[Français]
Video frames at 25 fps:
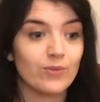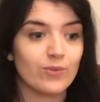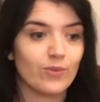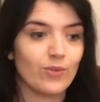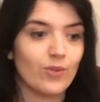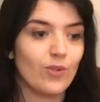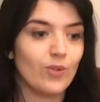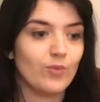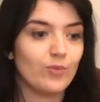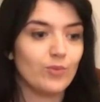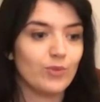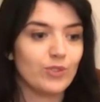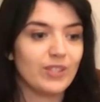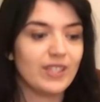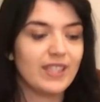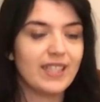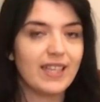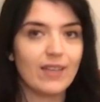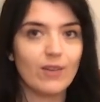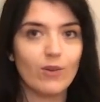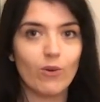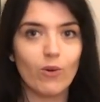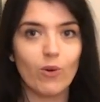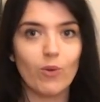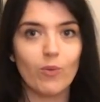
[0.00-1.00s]
donc le musée
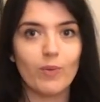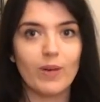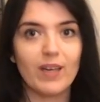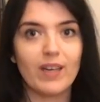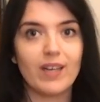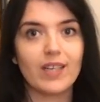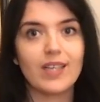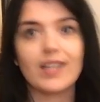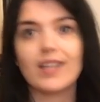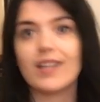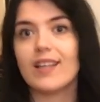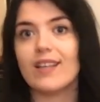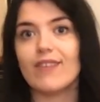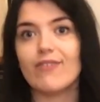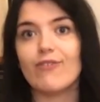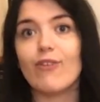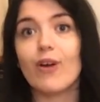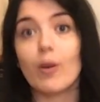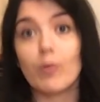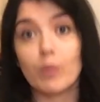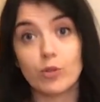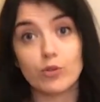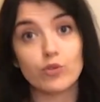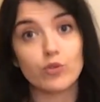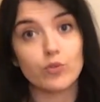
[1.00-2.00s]
gallo-romain qui est
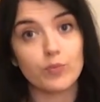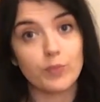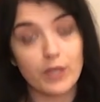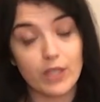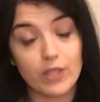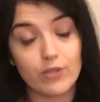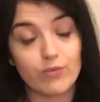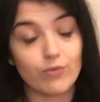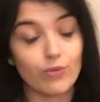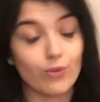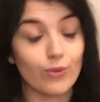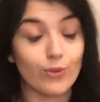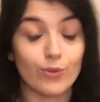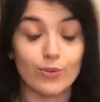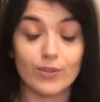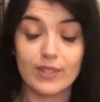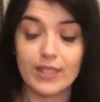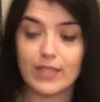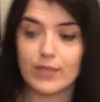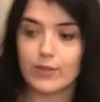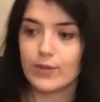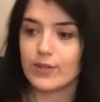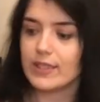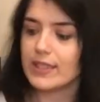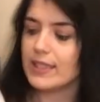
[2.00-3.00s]
vraiment super, je vous le
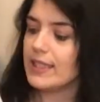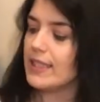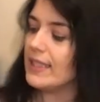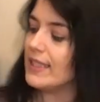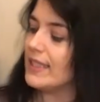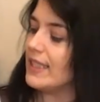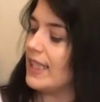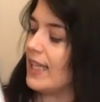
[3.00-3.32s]
conseille aussi.